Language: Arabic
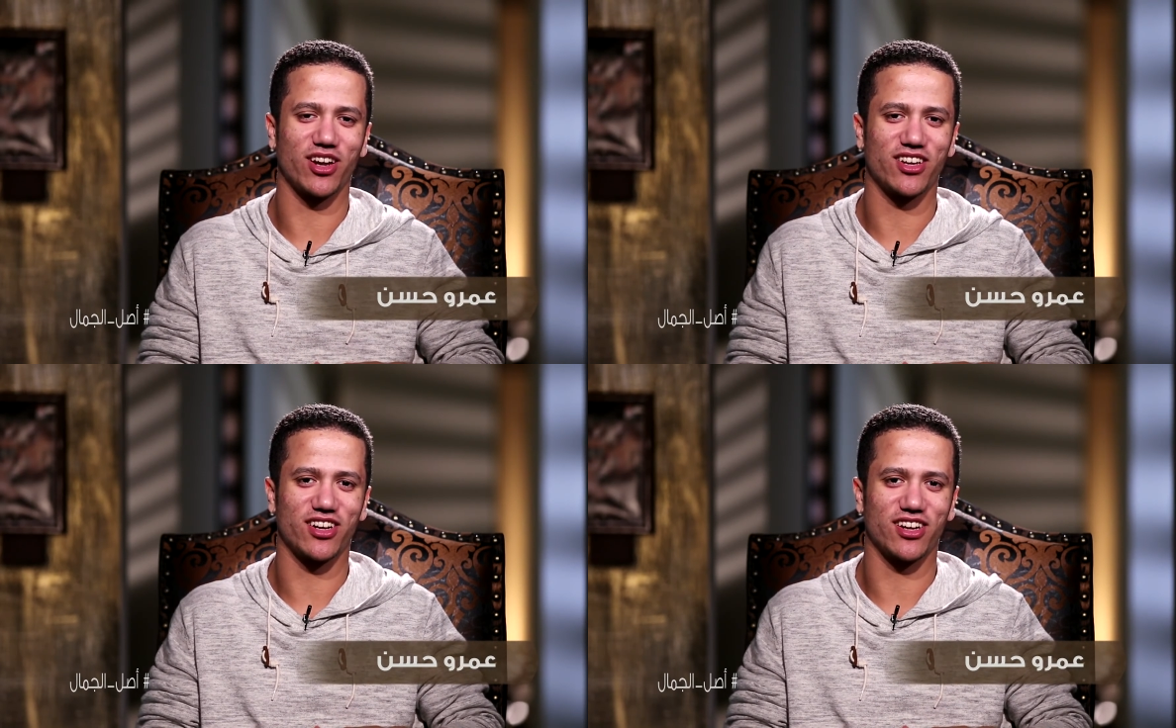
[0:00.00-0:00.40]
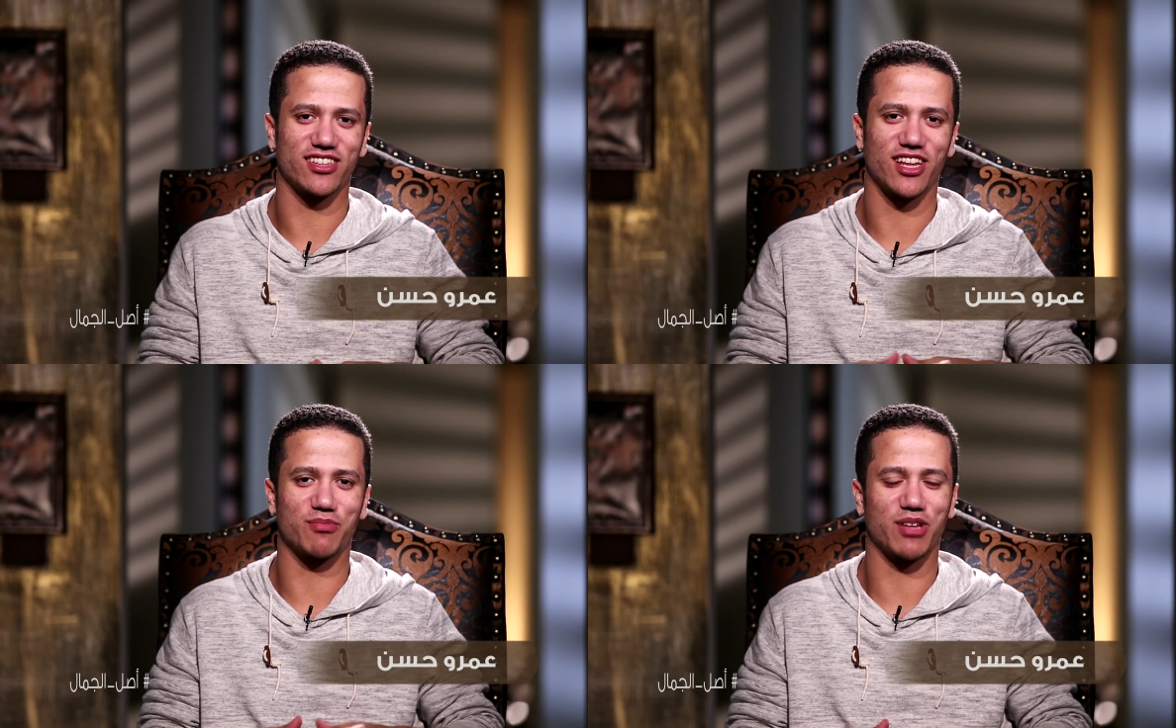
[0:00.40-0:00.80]

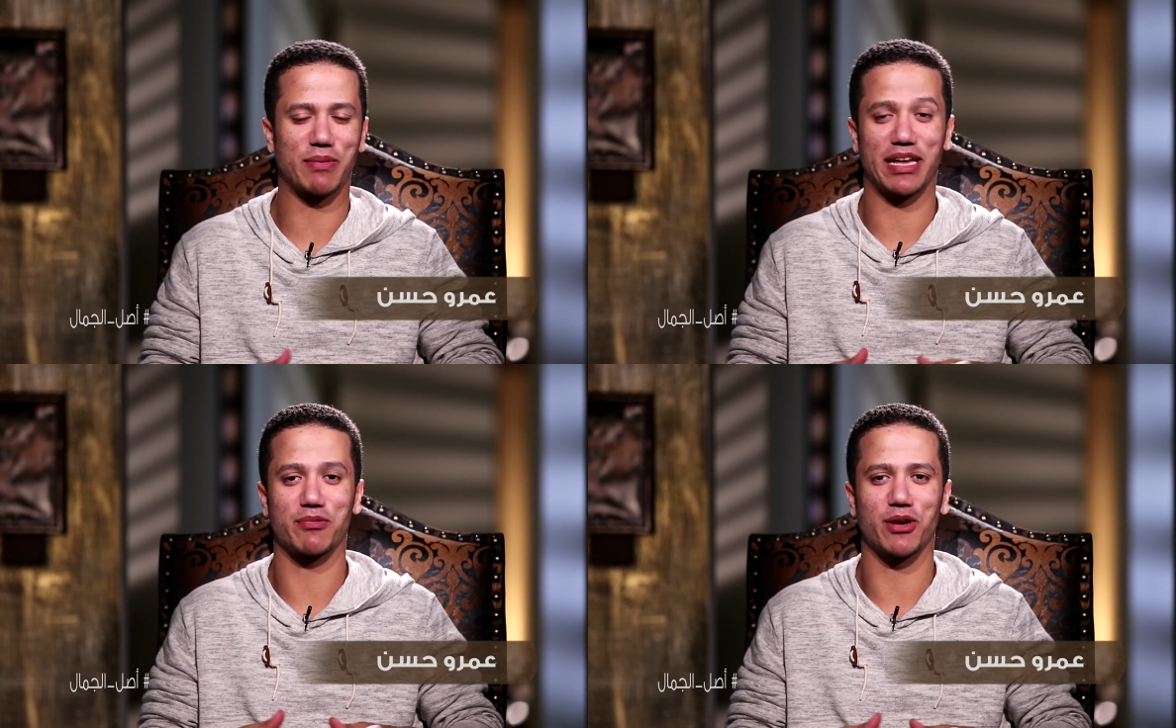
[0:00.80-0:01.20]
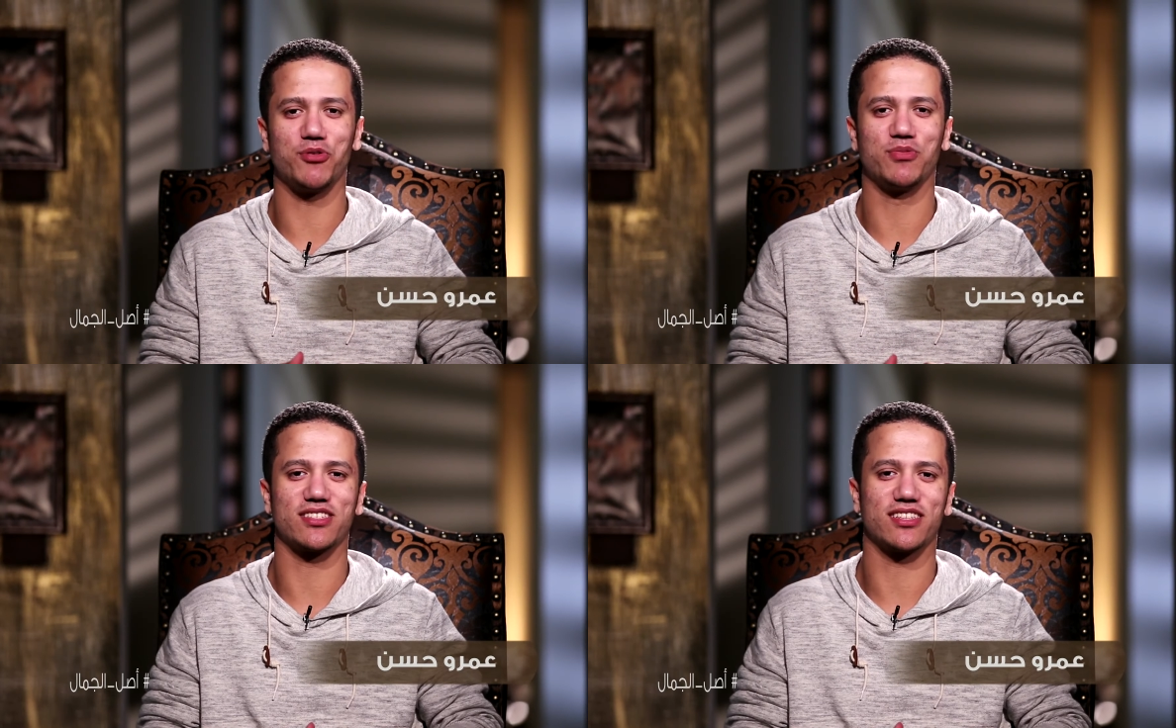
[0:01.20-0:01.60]
هريرة طلب طلب غريب
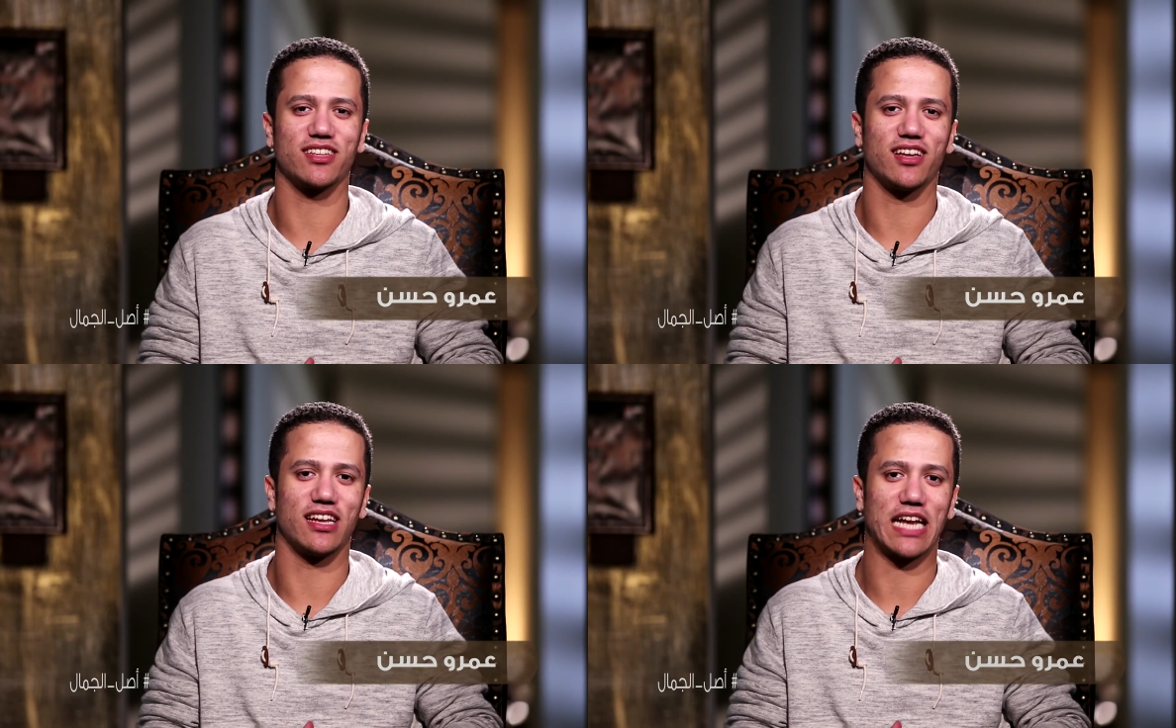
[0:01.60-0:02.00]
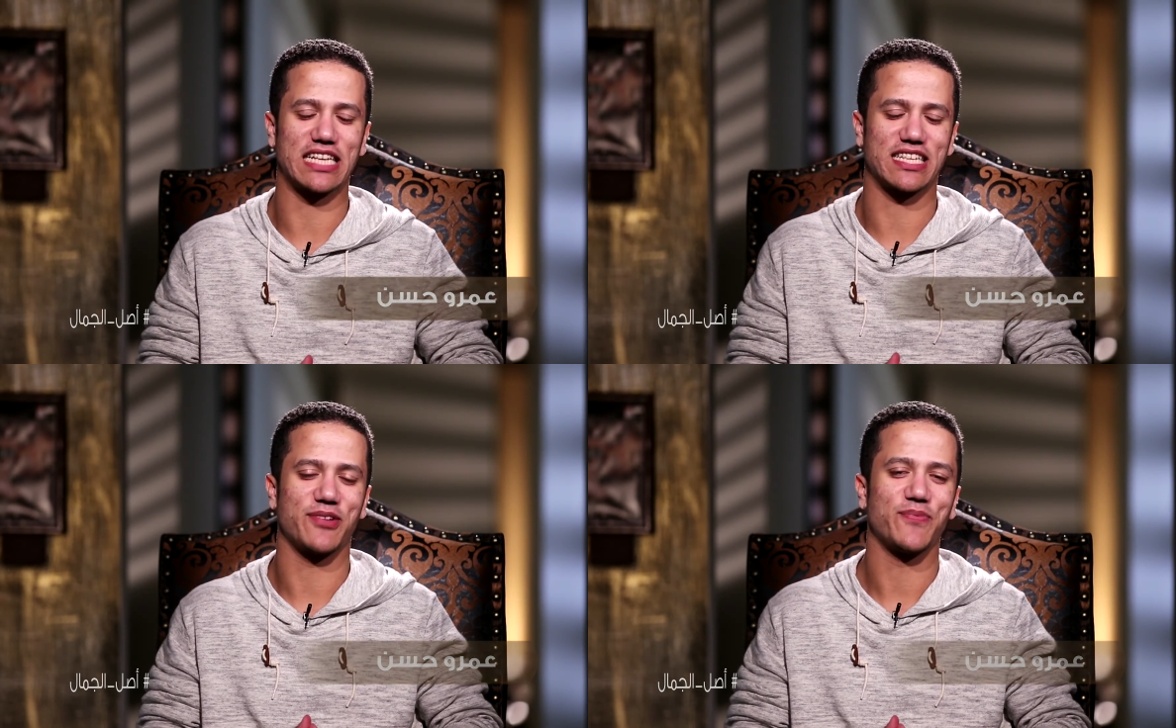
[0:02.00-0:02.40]
قوي من سيدنا
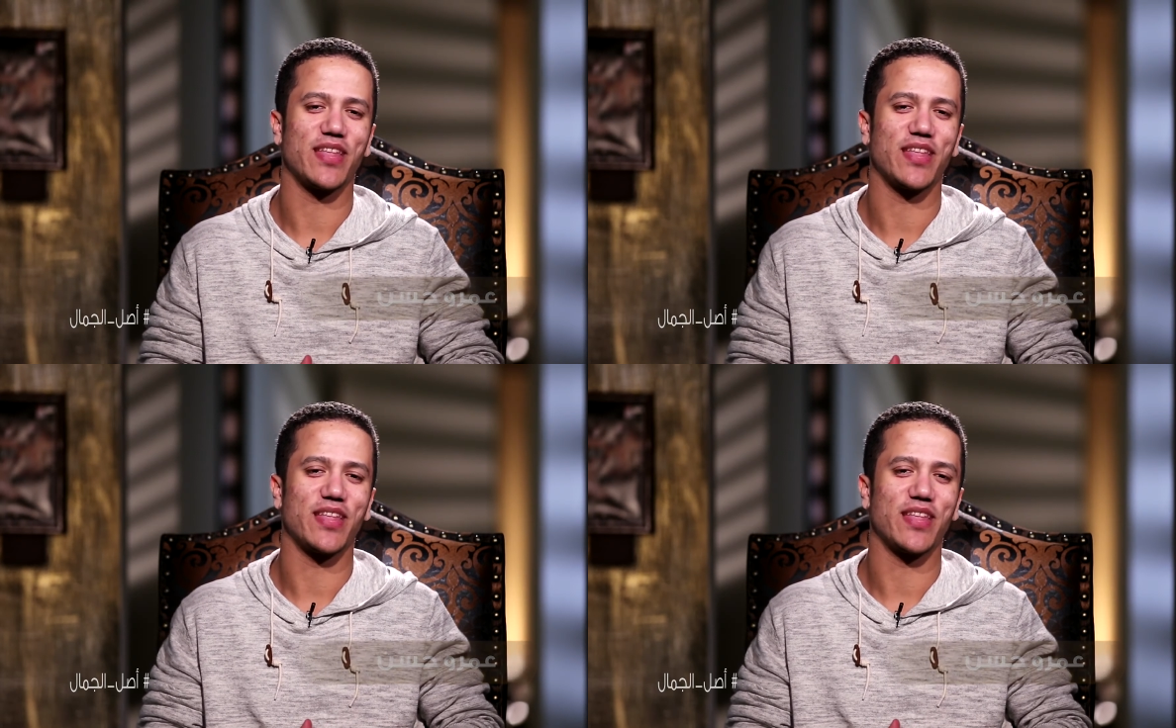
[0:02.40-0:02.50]
الحسن